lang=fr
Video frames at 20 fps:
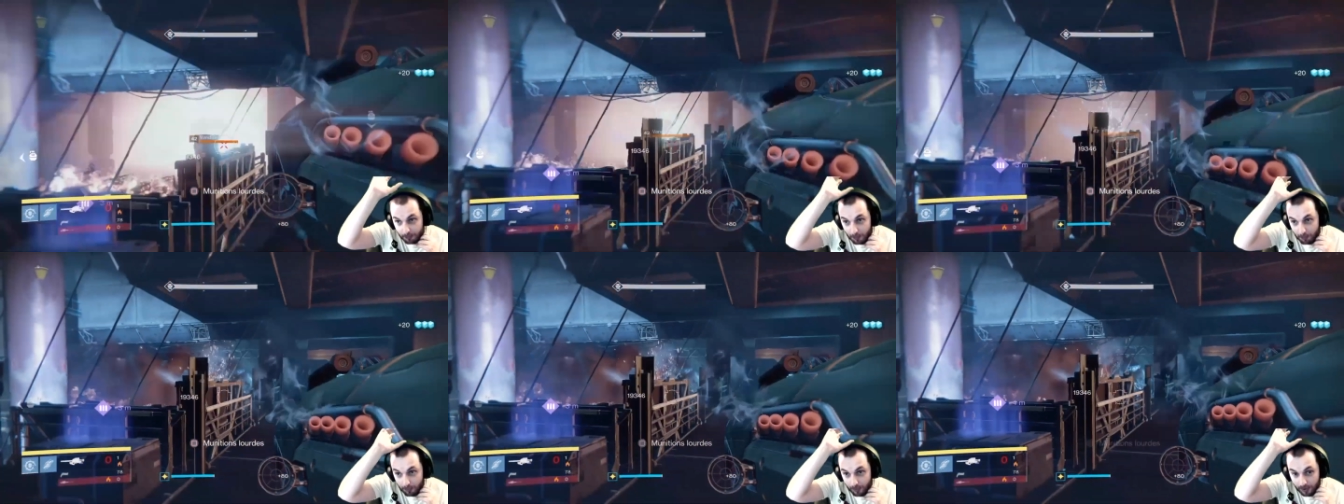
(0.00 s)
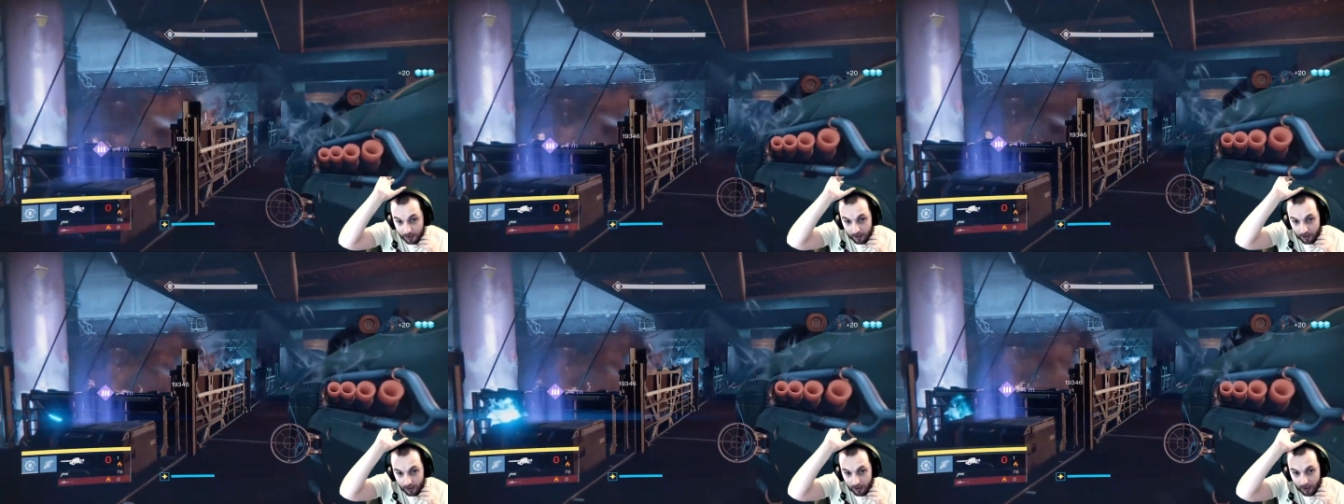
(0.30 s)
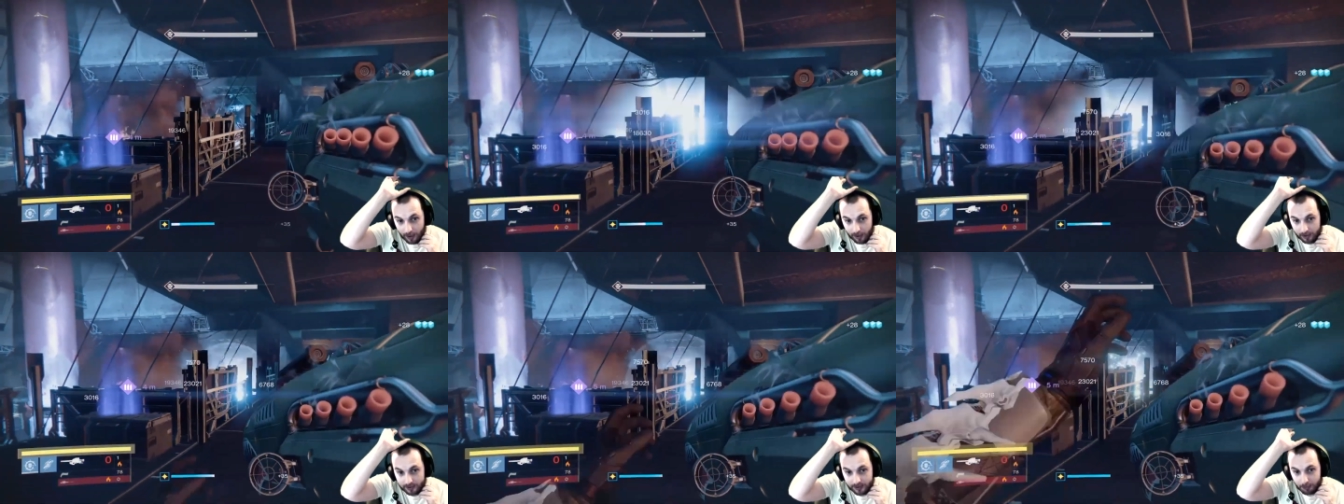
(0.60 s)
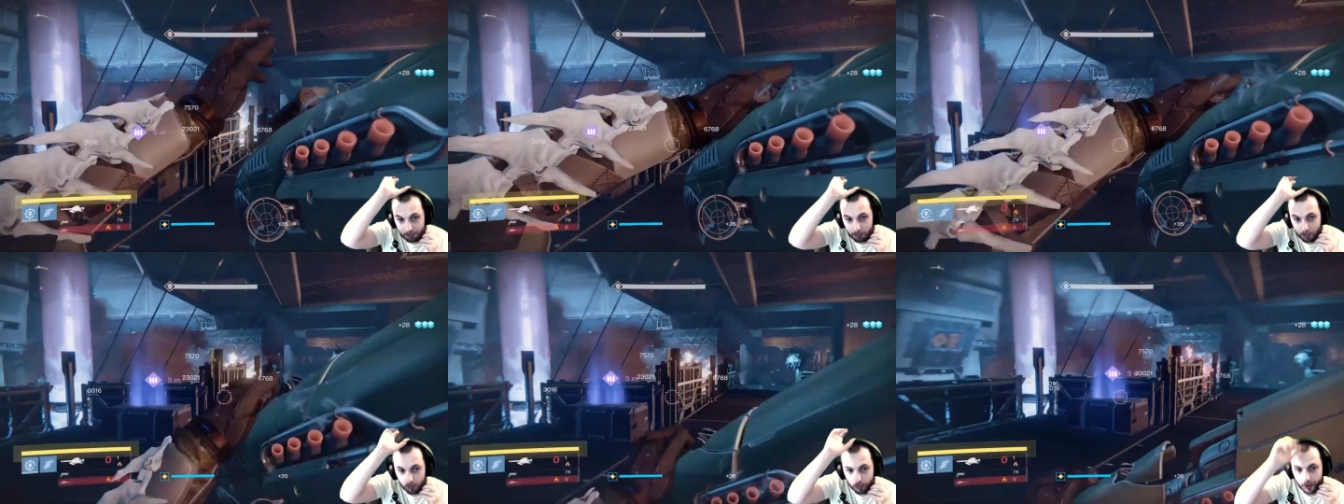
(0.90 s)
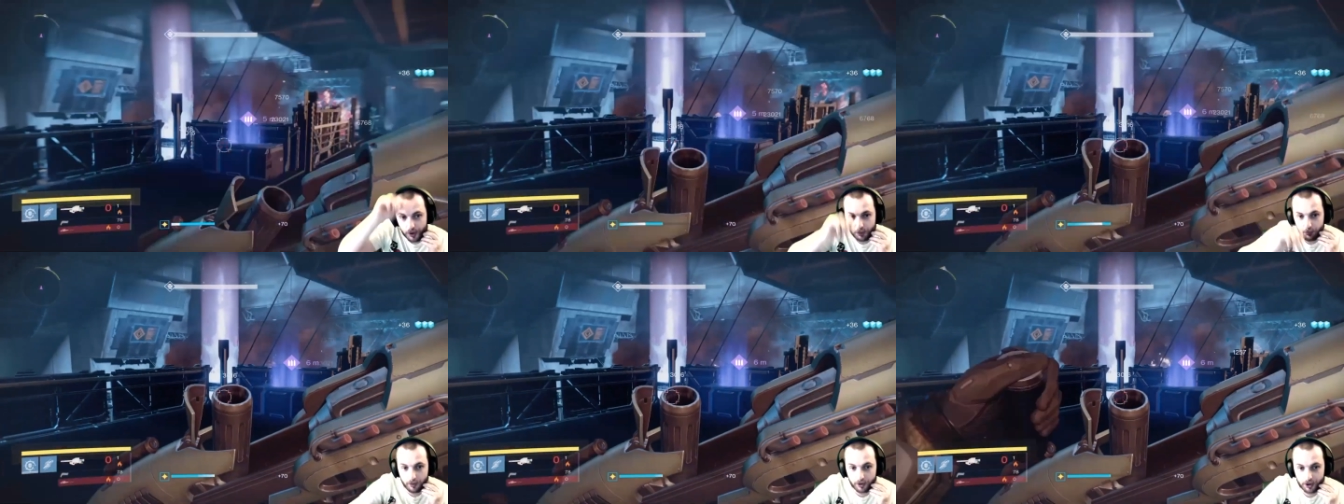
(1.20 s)
là, comme un,
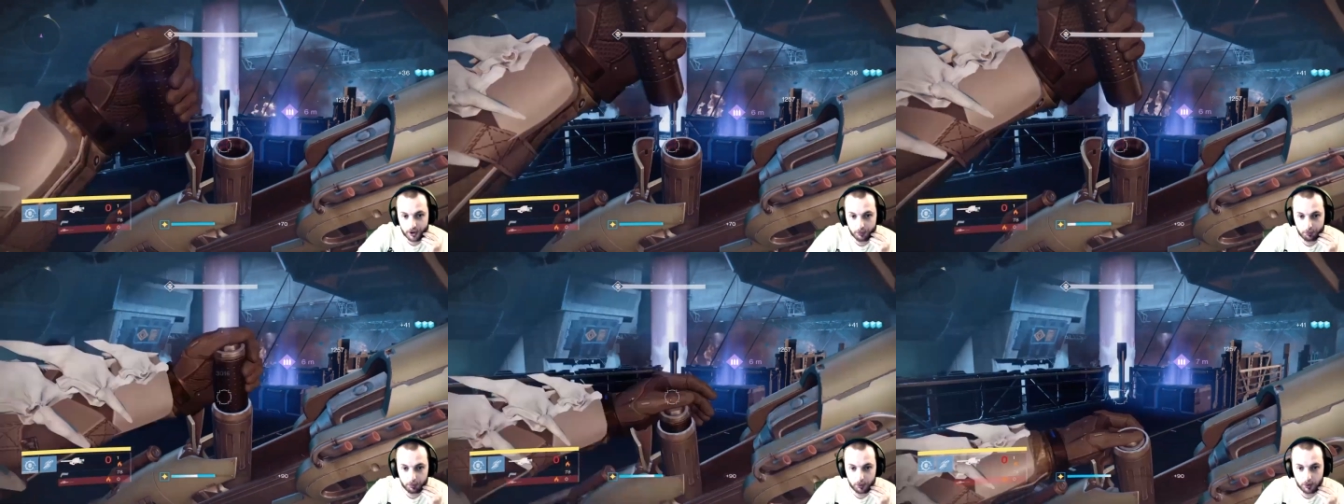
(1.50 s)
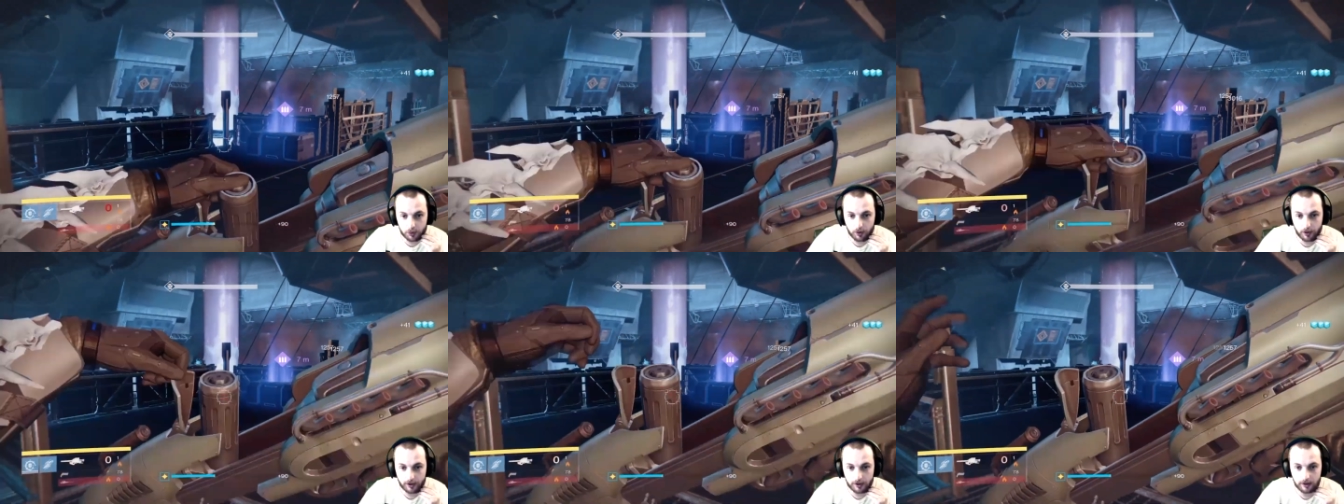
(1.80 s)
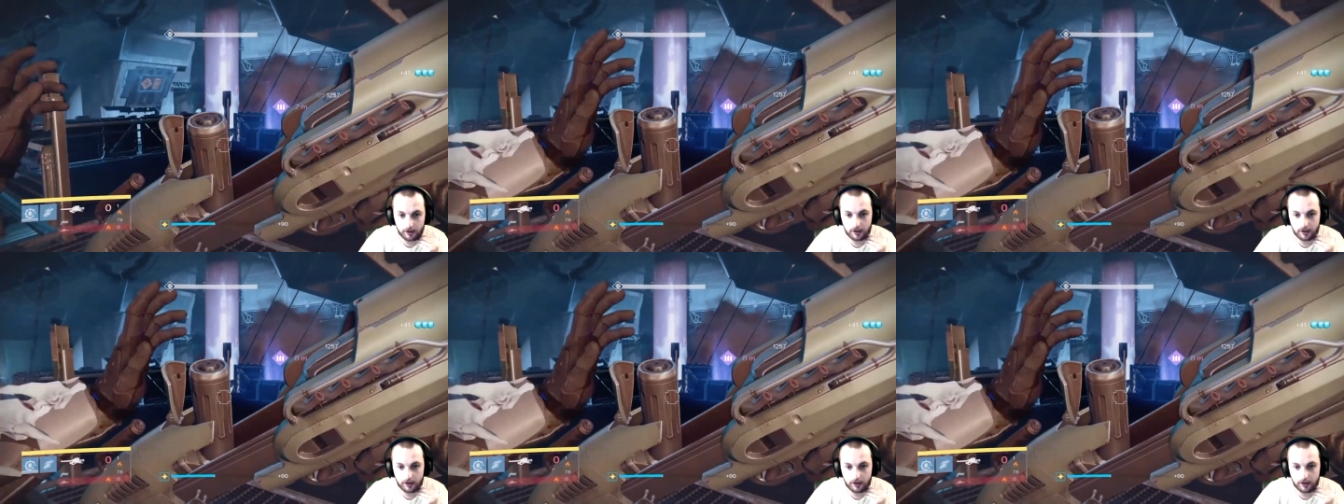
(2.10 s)
chapeau, j'ai mis un chapeau sur